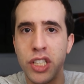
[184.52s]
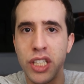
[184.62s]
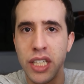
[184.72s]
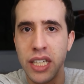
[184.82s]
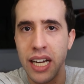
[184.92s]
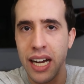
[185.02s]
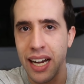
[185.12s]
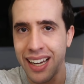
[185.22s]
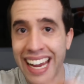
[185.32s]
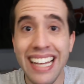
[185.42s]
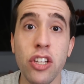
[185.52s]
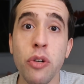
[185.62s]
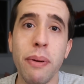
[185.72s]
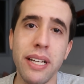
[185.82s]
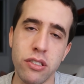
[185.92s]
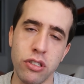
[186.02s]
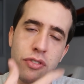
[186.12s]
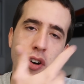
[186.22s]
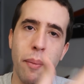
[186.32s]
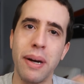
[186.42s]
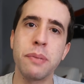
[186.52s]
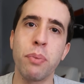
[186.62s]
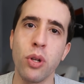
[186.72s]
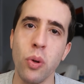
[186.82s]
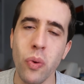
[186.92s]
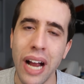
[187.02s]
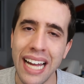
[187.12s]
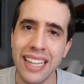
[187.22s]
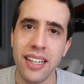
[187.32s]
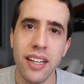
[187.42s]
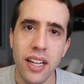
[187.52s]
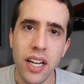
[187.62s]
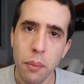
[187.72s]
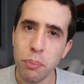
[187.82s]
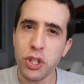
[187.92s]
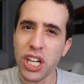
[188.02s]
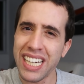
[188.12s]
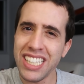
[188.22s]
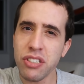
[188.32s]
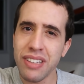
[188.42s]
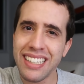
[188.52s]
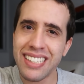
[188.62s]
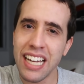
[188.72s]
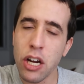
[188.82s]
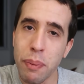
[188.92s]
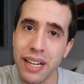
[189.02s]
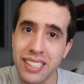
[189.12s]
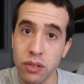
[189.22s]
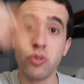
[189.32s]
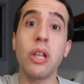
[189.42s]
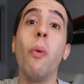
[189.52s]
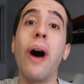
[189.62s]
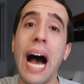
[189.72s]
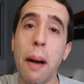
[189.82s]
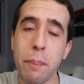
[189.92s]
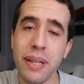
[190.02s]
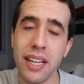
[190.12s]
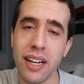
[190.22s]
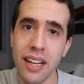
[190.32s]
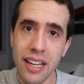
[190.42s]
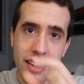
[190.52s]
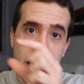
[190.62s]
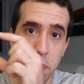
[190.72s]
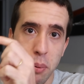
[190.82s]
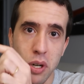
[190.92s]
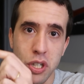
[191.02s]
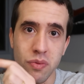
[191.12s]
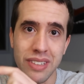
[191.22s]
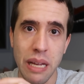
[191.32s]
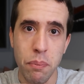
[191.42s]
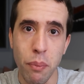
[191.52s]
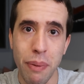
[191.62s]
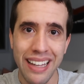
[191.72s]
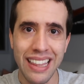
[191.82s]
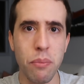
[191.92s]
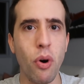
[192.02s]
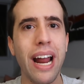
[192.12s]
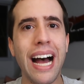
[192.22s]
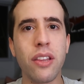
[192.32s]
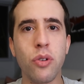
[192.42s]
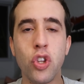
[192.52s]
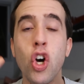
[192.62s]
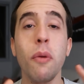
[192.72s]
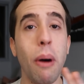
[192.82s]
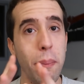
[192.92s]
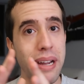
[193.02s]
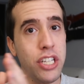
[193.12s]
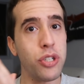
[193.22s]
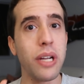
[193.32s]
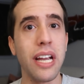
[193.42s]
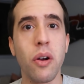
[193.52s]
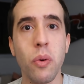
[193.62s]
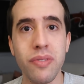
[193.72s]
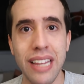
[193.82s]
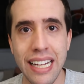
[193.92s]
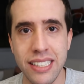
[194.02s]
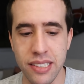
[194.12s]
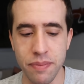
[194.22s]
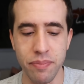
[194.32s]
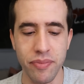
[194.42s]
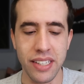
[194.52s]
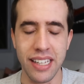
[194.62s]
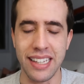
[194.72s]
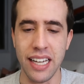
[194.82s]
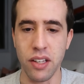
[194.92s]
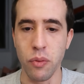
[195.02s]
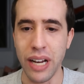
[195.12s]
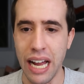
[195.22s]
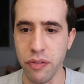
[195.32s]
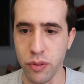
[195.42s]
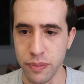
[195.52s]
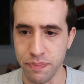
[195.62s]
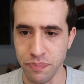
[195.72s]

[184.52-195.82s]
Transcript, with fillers: de uh, queda do preço de forma mais prolongada, Puxa, a gente não tem essa recuperação tão rápida depois de um tempo bem demorado. Normalmente, o que, que acontece? Tem até aqui um gráfico,